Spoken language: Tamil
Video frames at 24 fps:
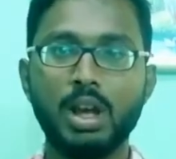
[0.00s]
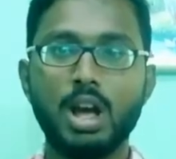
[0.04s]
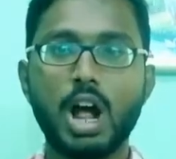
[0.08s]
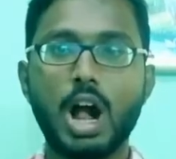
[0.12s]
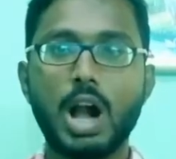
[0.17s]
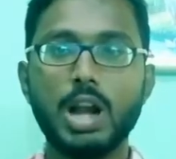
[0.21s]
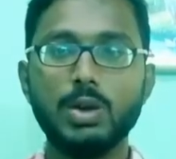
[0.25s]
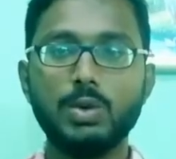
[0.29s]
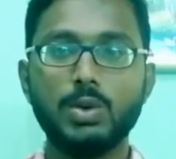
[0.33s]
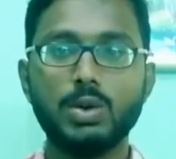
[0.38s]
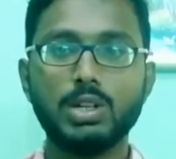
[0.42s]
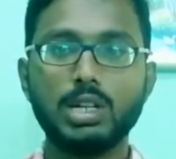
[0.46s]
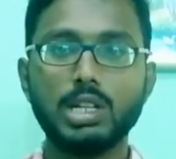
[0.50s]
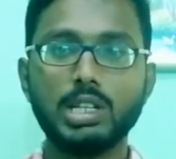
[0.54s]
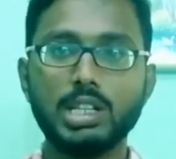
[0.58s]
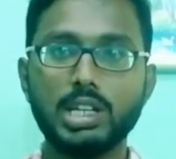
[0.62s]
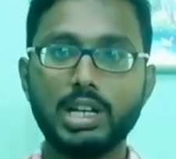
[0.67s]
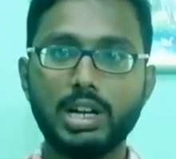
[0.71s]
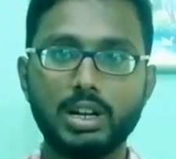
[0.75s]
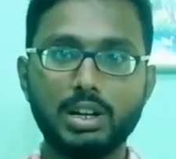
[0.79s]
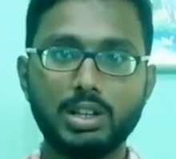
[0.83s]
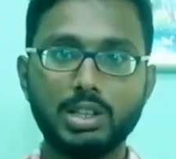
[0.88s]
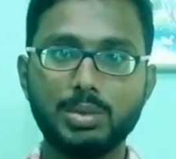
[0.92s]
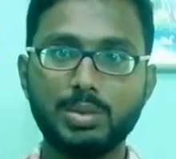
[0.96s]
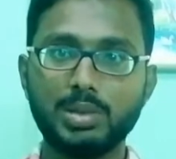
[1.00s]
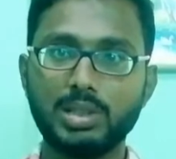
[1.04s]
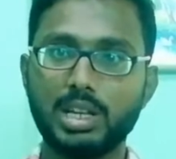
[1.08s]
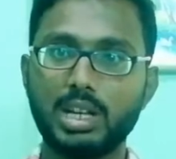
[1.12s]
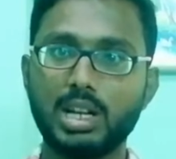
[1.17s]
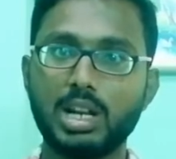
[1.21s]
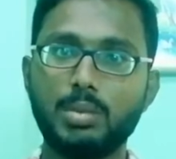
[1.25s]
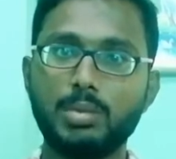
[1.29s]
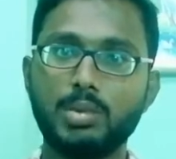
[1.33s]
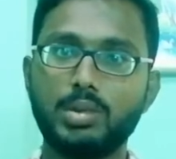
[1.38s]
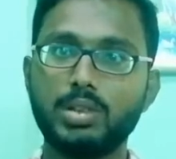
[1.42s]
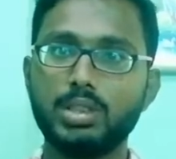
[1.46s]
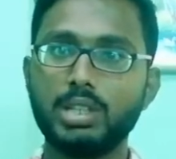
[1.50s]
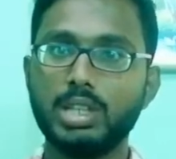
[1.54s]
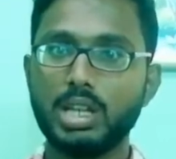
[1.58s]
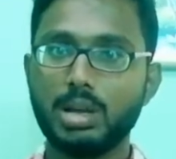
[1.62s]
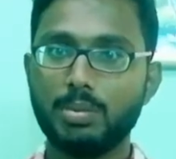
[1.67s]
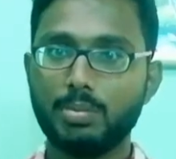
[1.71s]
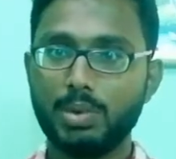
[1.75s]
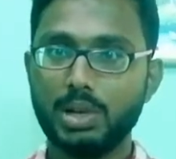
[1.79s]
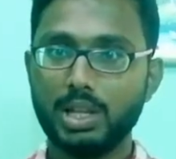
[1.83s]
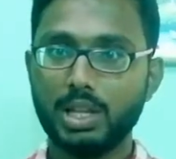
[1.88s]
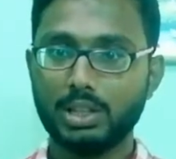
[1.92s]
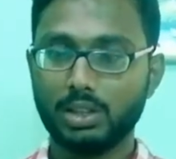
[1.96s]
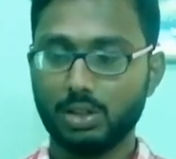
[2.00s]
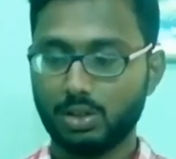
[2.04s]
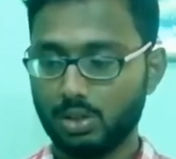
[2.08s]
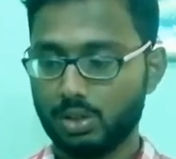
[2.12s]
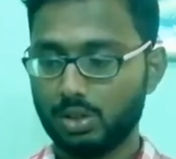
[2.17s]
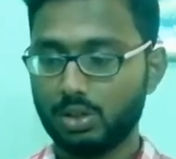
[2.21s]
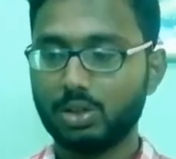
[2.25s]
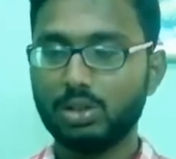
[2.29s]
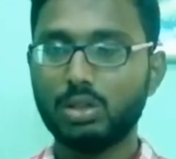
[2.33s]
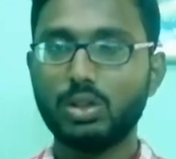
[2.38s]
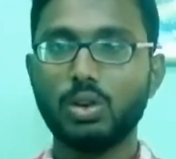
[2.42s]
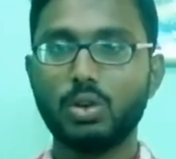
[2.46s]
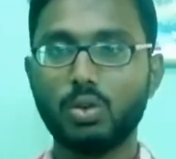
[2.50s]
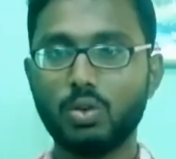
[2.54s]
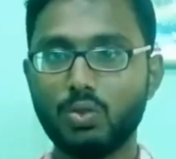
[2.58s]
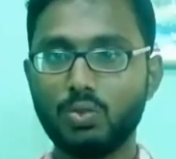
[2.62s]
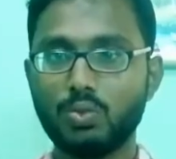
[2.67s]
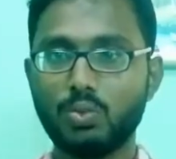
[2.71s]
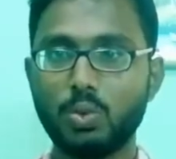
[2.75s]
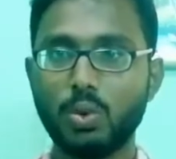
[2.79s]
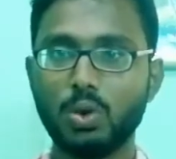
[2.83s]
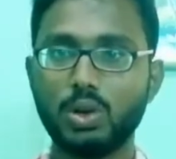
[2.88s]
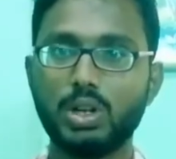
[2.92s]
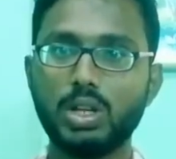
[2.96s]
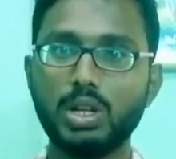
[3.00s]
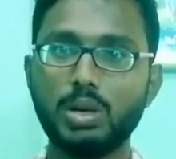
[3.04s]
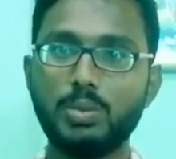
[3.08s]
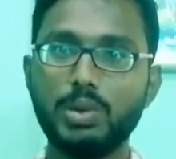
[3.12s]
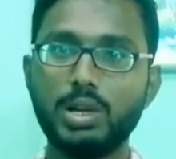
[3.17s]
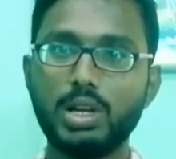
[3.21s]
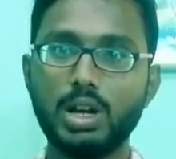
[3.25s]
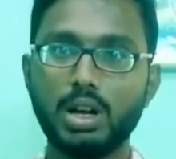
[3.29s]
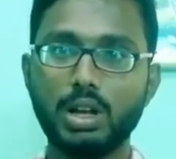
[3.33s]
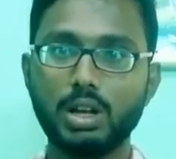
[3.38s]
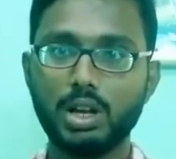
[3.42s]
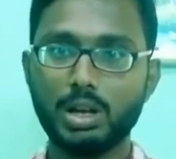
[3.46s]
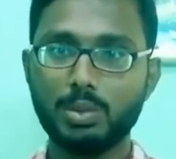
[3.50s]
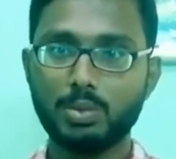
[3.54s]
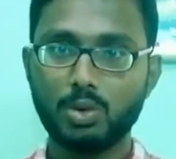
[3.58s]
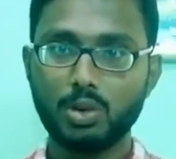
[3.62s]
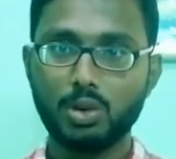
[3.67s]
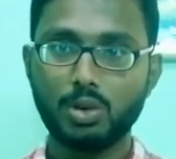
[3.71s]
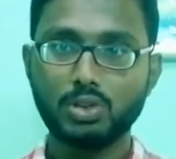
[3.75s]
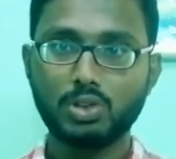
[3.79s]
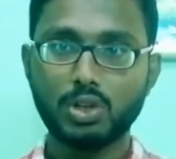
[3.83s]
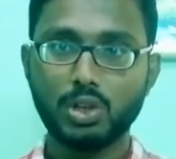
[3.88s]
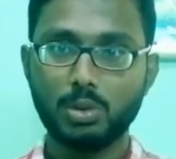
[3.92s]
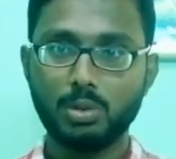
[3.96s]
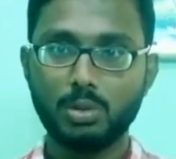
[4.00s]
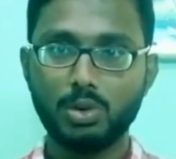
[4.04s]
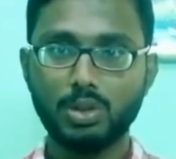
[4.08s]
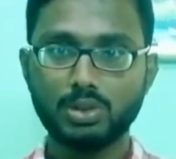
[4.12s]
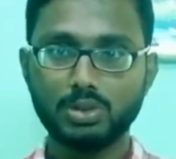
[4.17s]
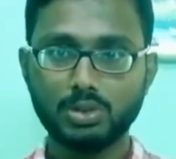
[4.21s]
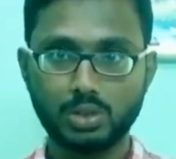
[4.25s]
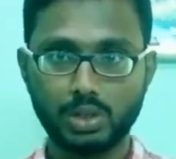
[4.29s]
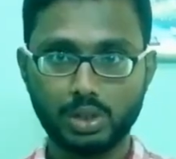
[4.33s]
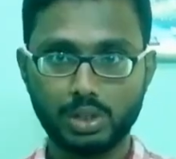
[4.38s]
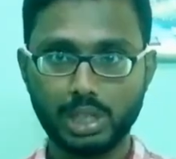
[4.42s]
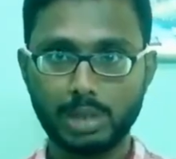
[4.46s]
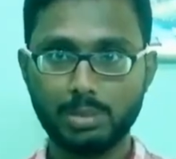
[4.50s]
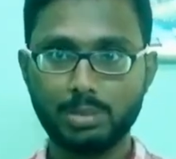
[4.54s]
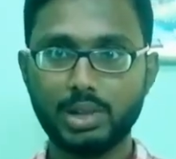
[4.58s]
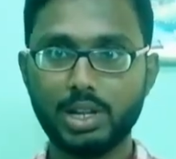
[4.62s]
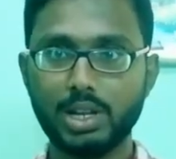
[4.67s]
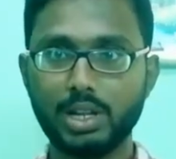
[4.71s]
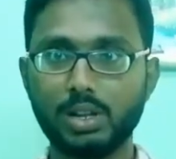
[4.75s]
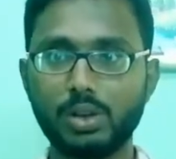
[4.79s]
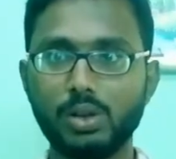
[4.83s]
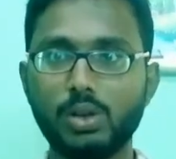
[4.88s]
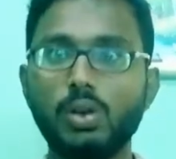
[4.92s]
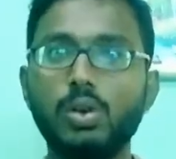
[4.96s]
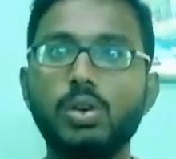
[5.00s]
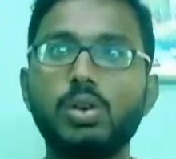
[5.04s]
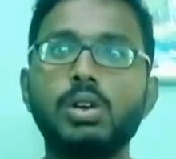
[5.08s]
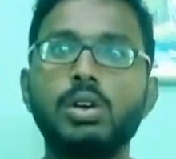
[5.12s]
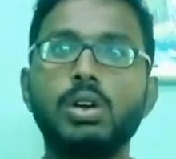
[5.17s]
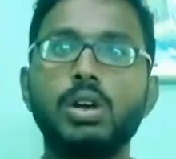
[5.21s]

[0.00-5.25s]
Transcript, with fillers: அப்படி ஒட்டாதனால வந்து பார்த்திங்கன்னா நமக்கு வந்து எப்படி அதாவது ரூஃப் போட்டு எப்படி காங்கிரீட் போட்டு வச்சுருக்கோமோ ஸோ அதே மாதிரியே இருக்கும்